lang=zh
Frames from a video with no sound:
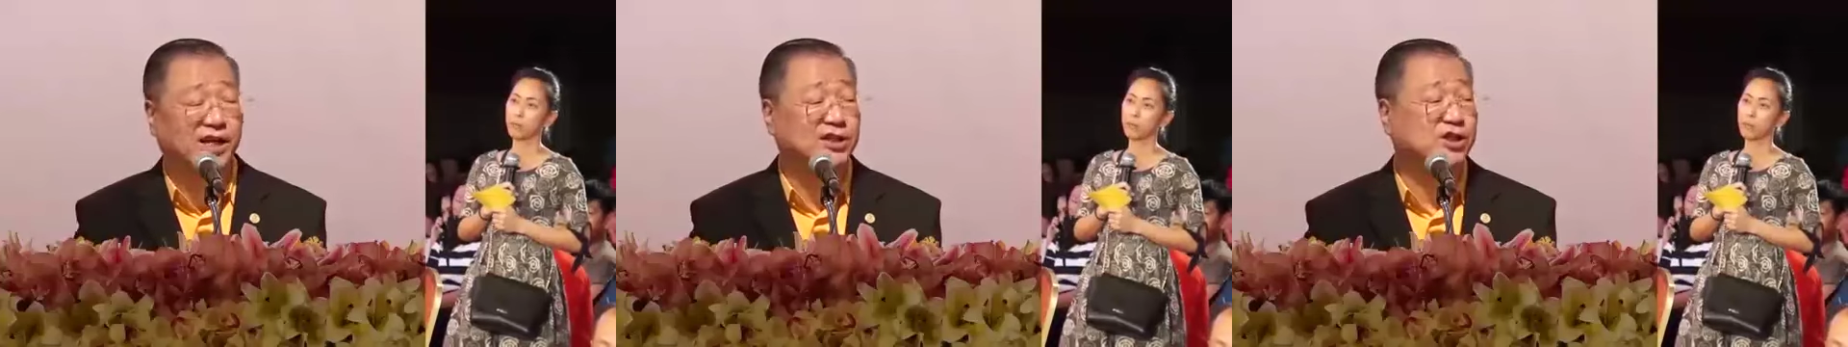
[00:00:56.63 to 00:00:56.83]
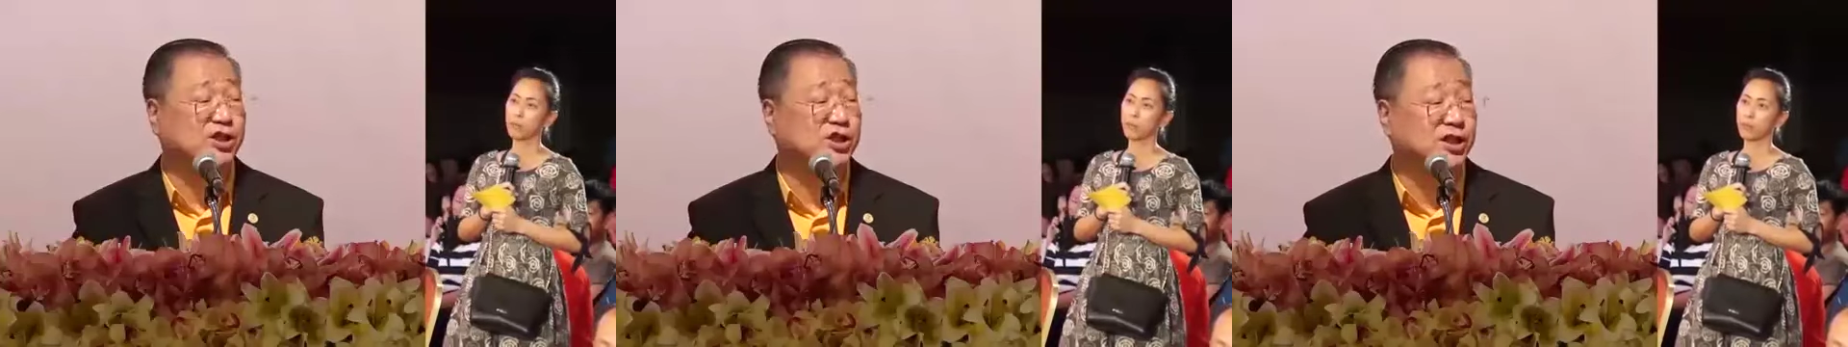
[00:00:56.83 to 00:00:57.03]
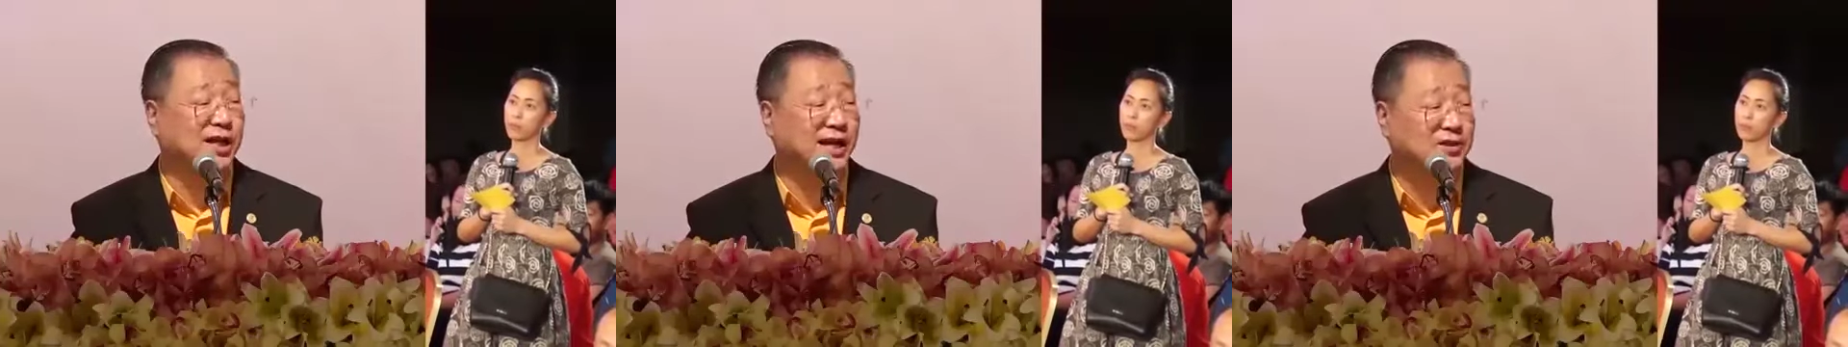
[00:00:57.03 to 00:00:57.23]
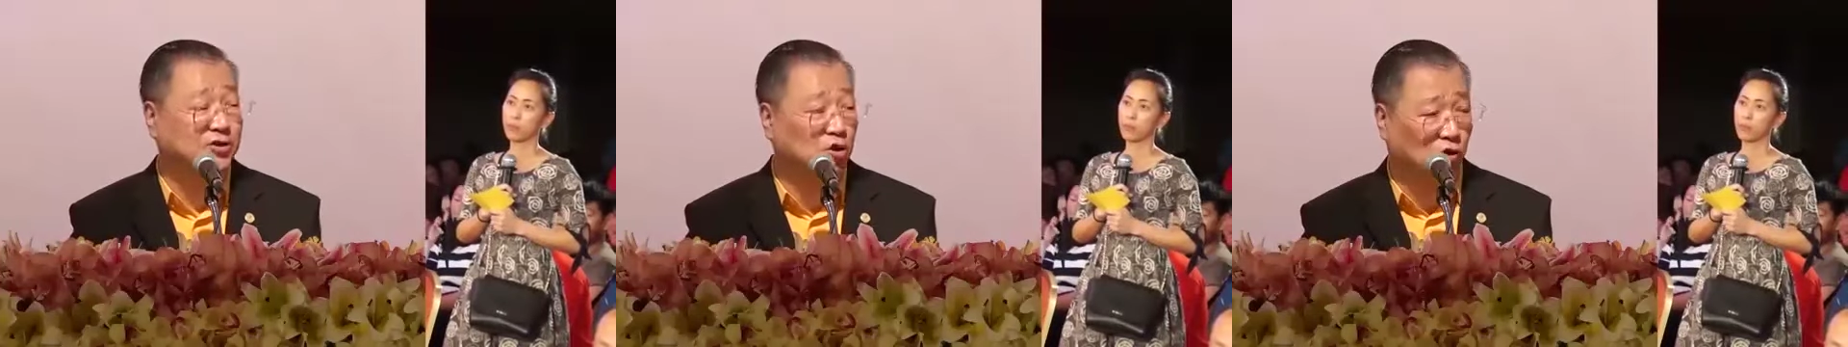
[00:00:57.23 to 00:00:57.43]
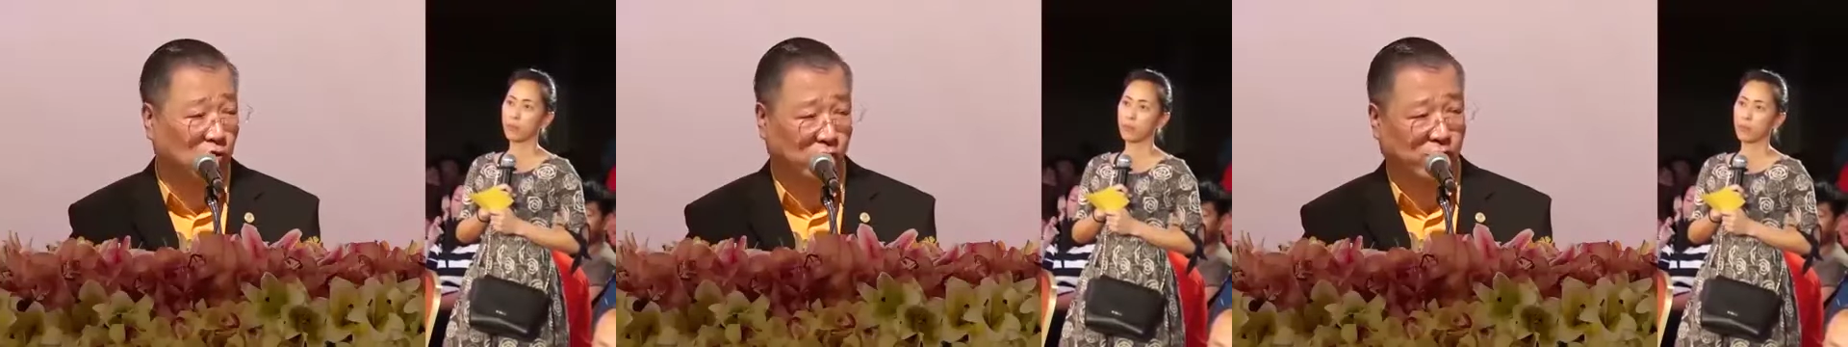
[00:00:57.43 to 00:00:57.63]
阴气太
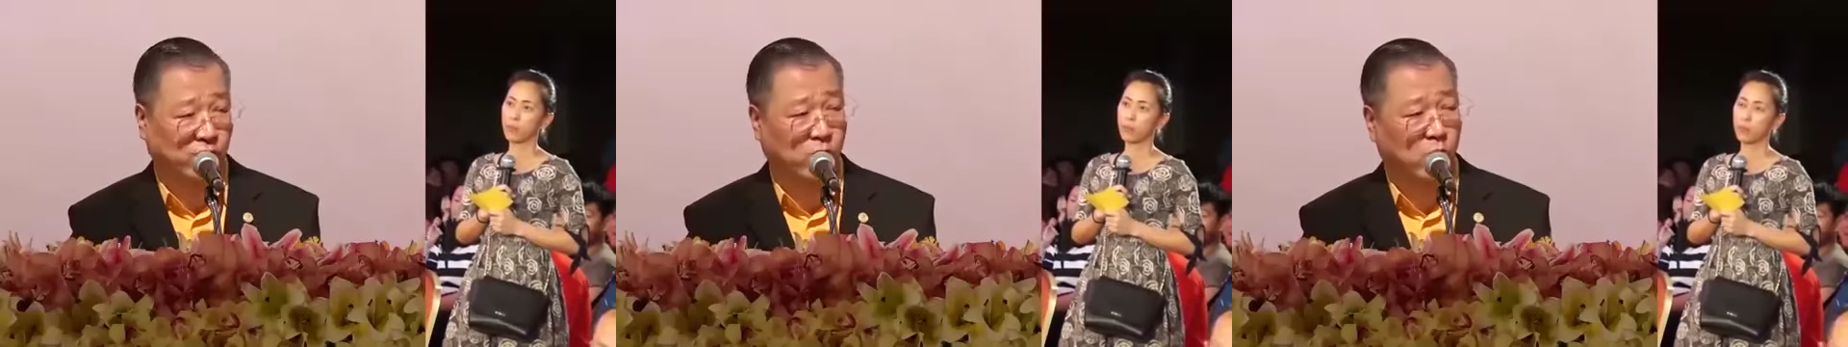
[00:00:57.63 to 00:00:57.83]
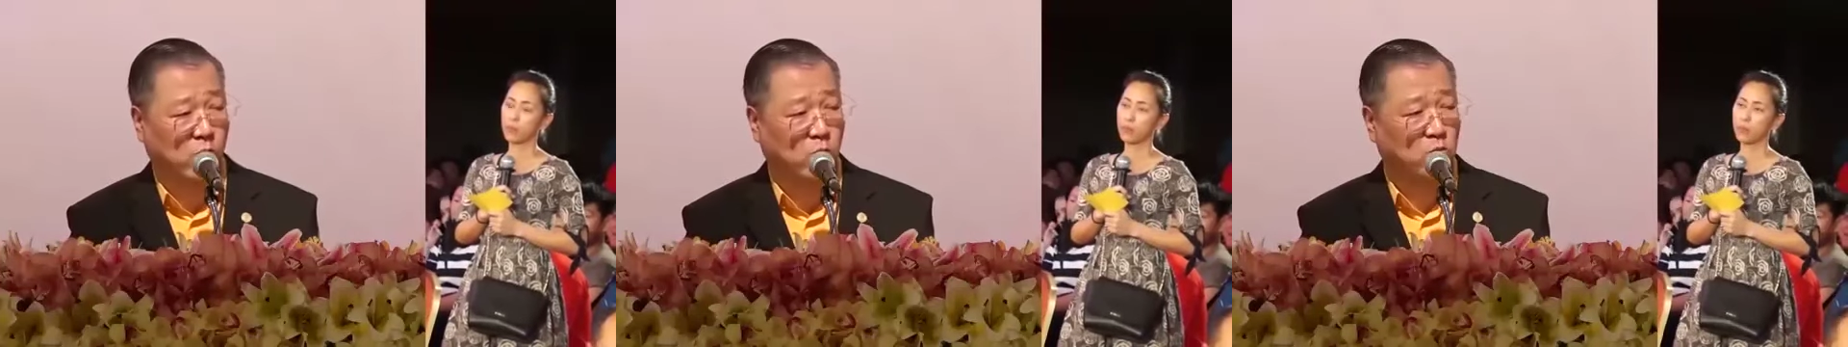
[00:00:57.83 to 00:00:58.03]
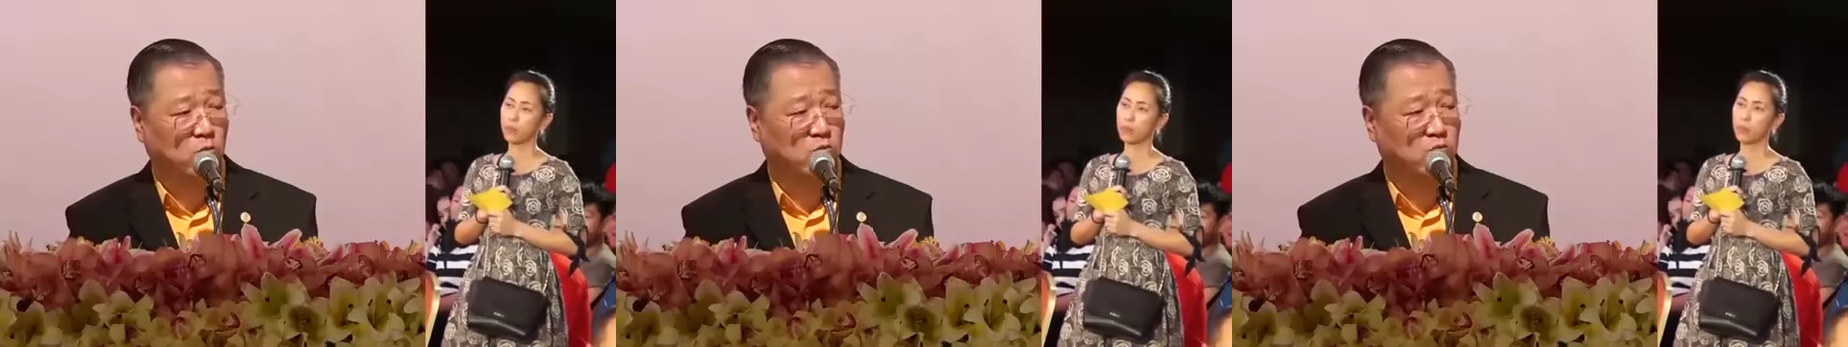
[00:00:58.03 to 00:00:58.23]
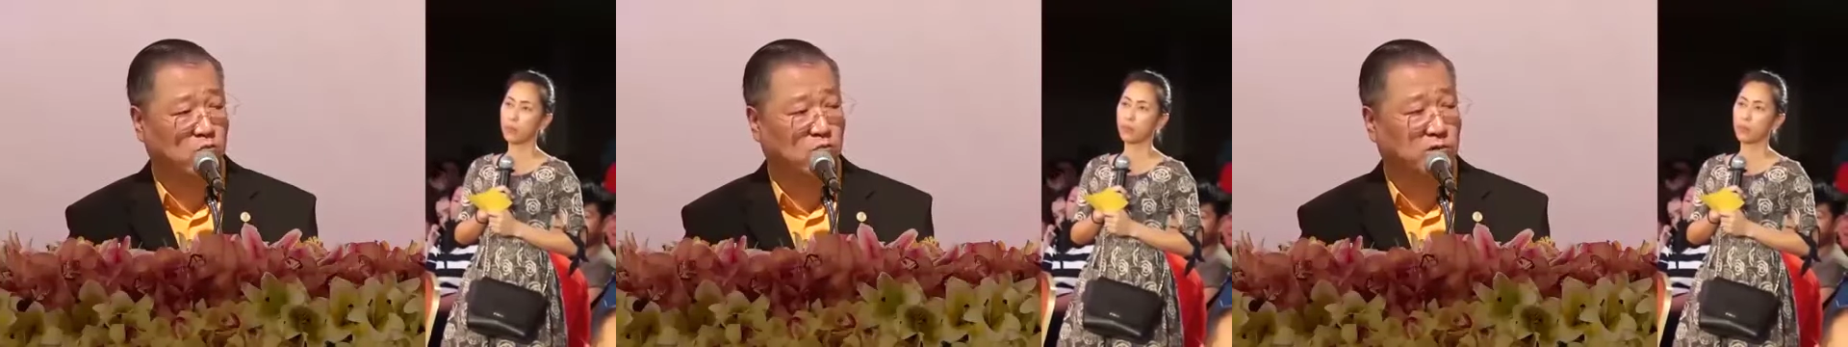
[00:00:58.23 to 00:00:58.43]
重。嗯。